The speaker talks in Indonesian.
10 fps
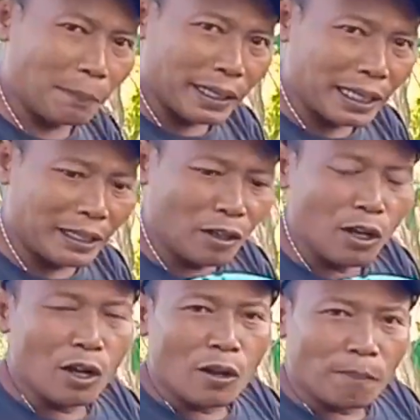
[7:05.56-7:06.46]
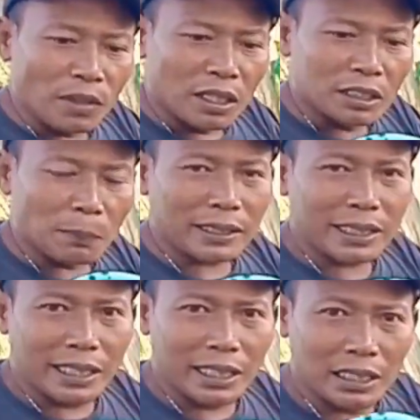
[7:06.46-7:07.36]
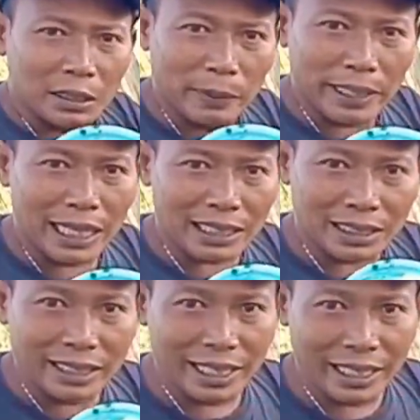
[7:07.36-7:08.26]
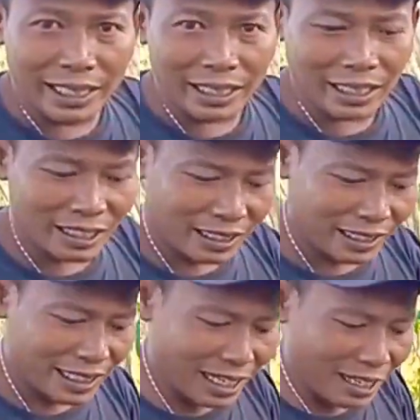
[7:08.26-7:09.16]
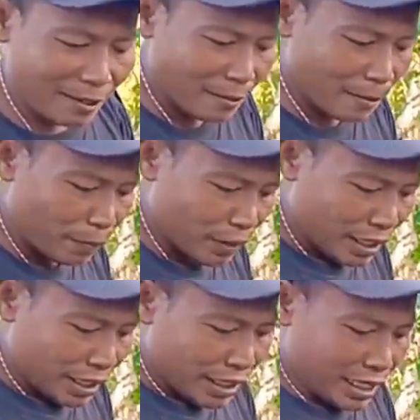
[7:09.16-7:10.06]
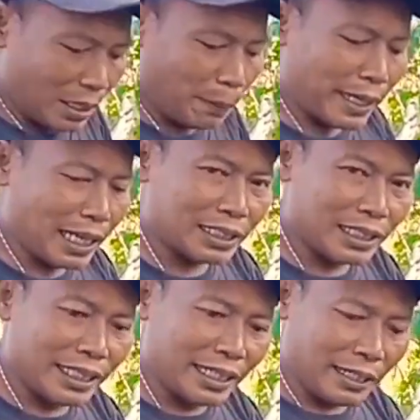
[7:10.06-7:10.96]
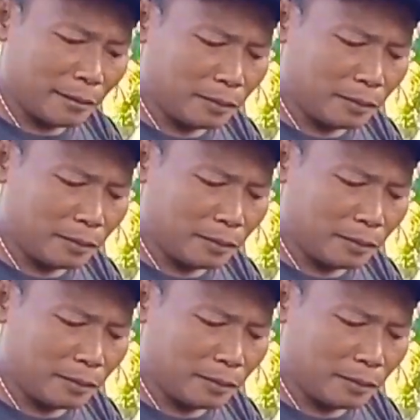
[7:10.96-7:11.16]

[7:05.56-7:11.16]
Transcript: bikin seperti ini bikinan sendiri ya ini bikinan sendiri